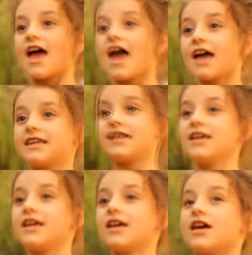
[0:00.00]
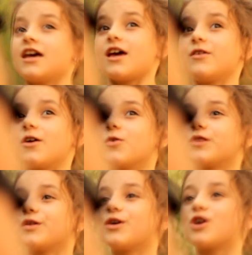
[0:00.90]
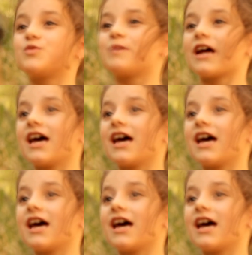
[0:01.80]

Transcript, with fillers: É que eu ia contar um negócio pra